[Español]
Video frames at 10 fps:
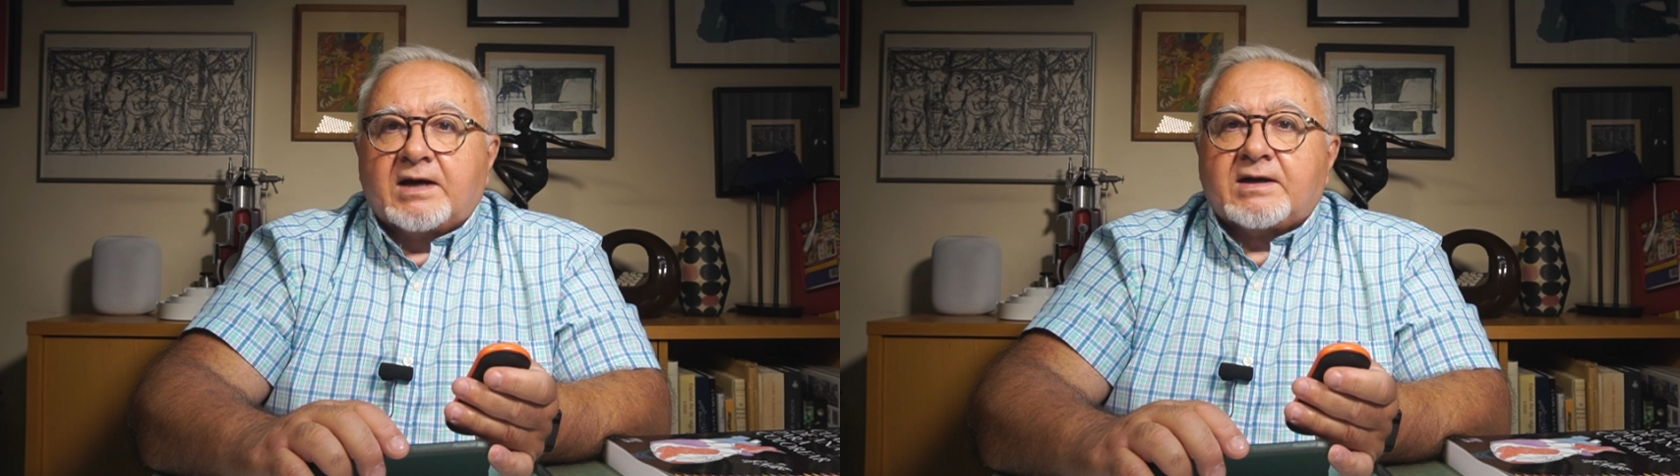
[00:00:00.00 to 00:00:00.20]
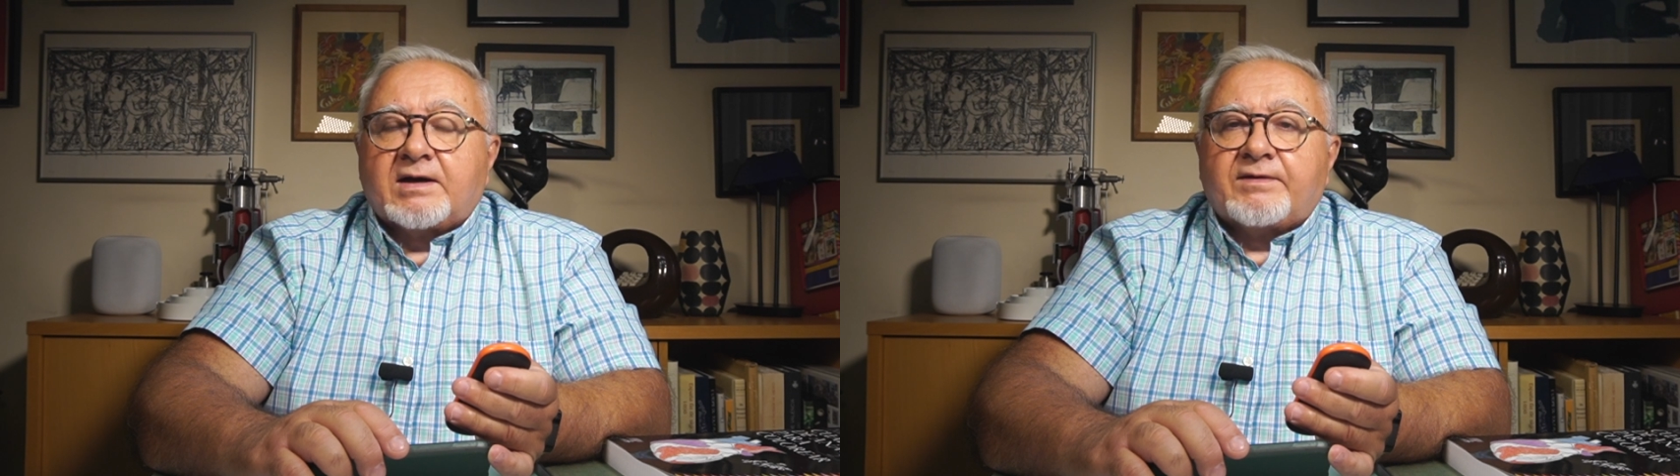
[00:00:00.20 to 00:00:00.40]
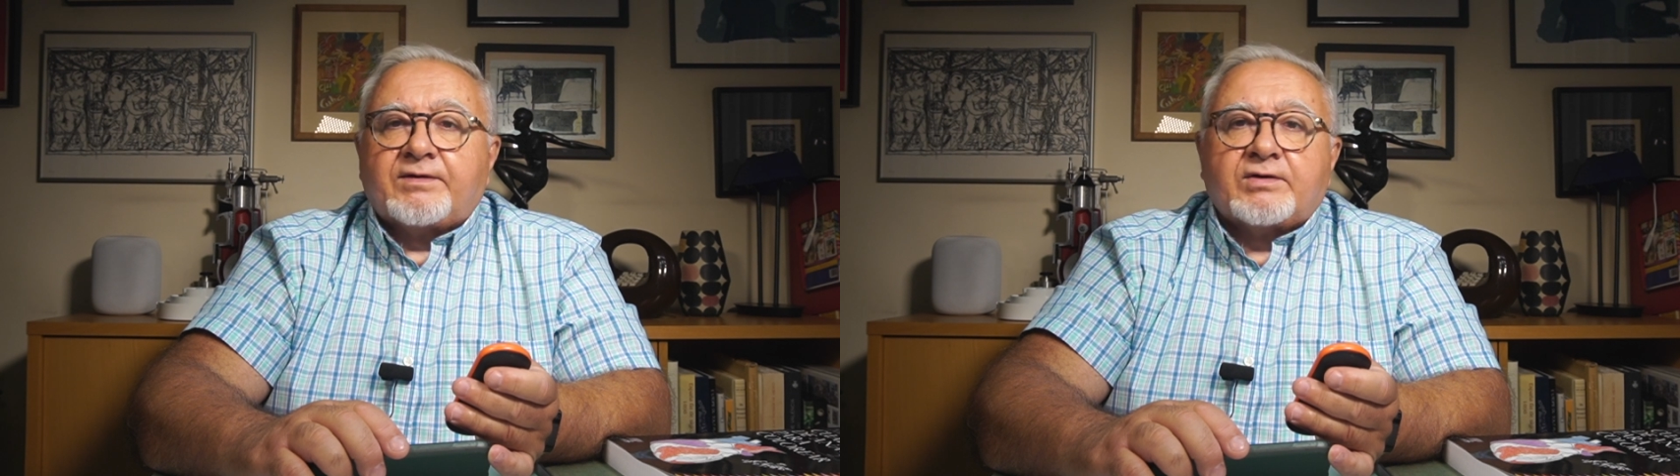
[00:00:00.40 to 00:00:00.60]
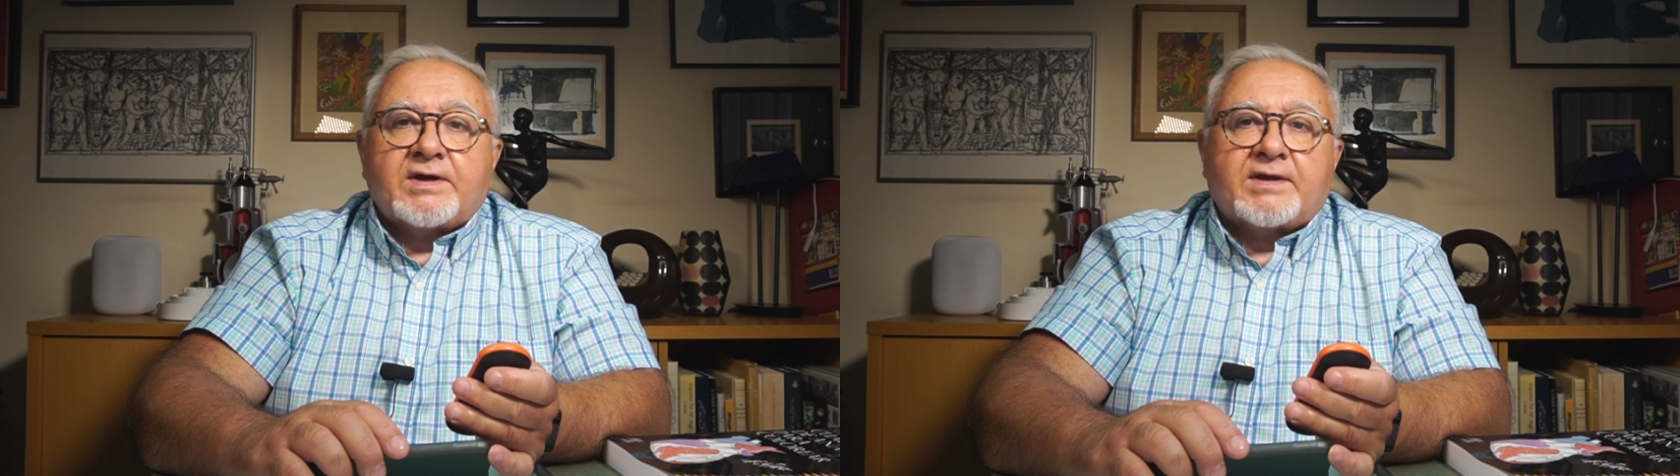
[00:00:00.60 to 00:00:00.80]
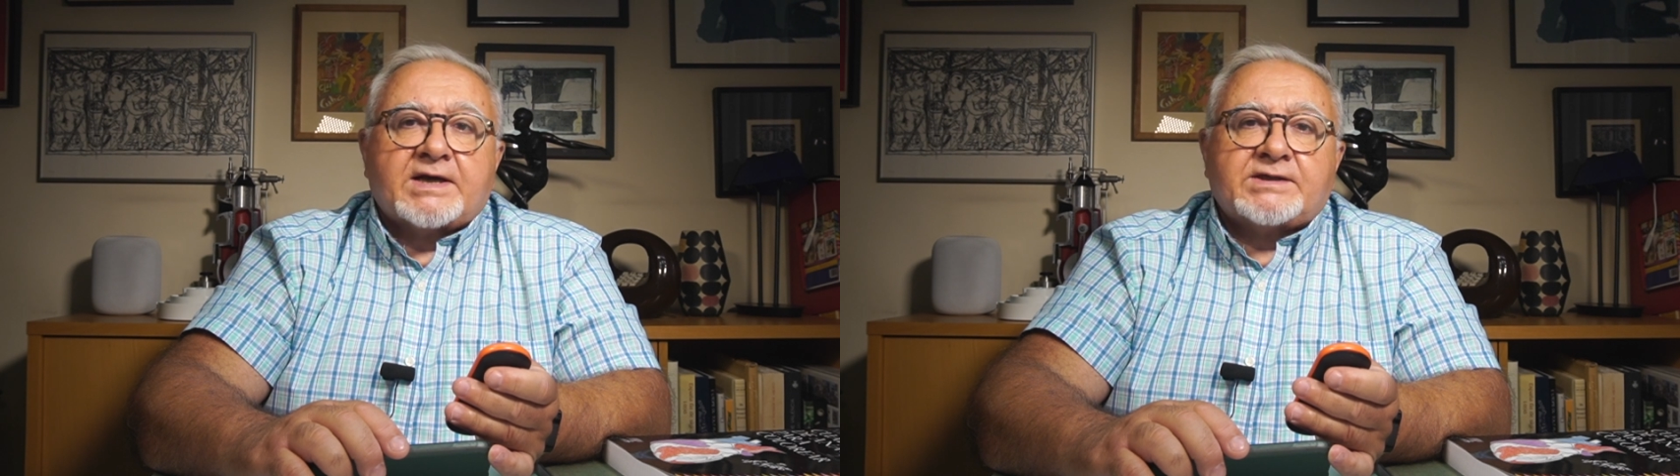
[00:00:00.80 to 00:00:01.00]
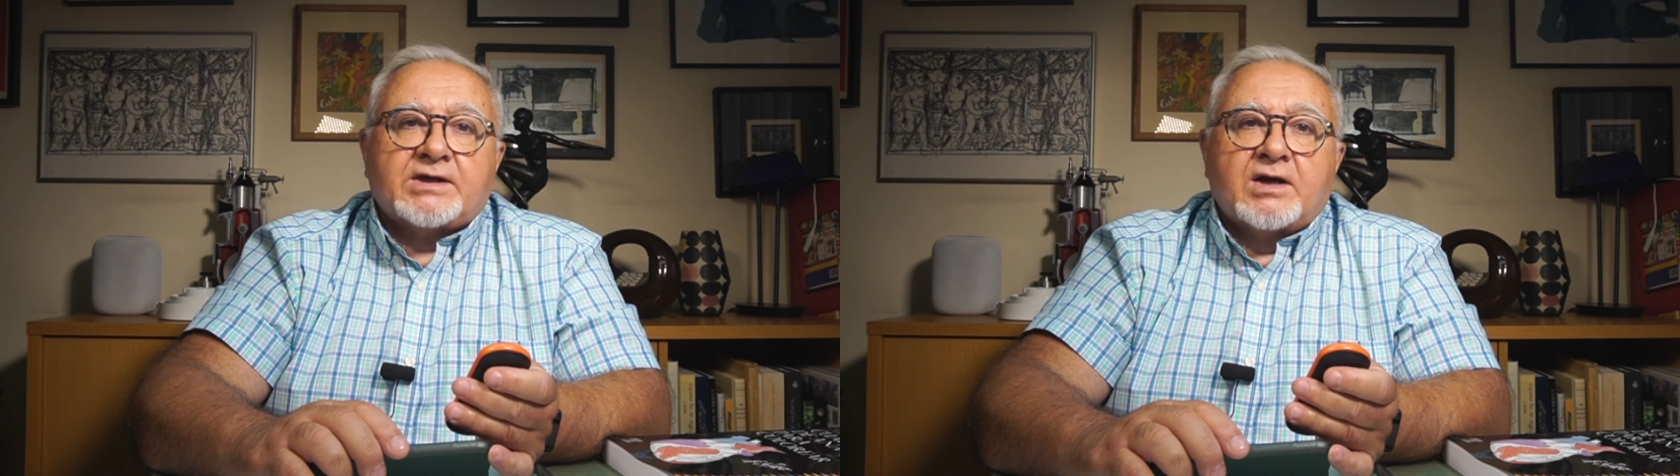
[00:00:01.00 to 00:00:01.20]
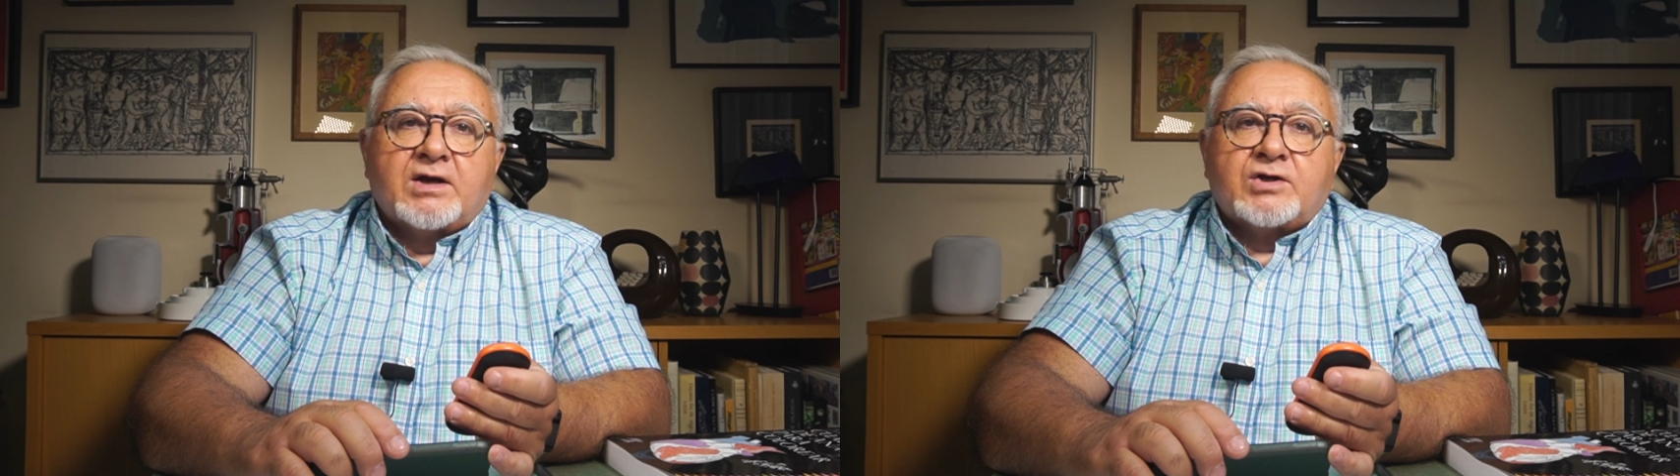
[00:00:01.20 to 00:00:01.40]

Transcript: alcanzó quizás